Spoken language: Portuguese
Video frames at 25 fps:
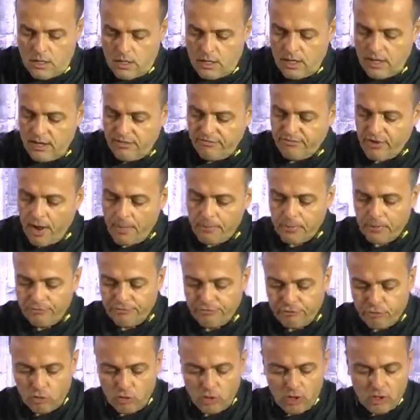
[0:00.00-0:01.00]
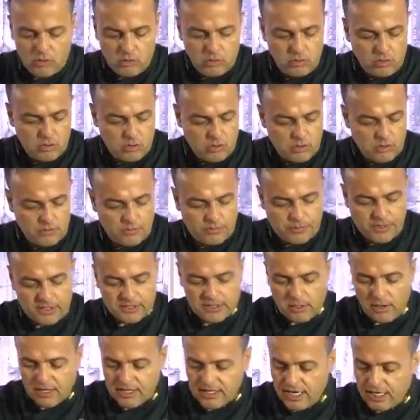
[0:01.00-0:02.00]
levar para o forno para
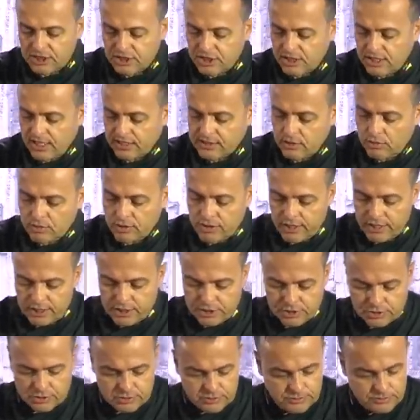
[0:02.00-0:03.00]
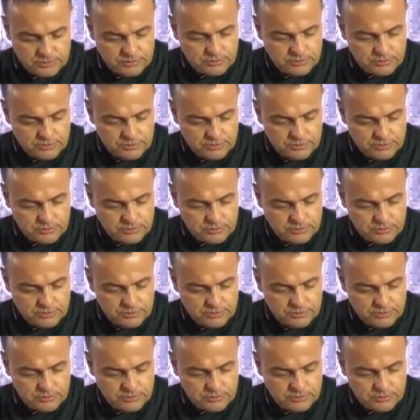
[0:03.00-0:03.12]
dar uma gratinada no queijo.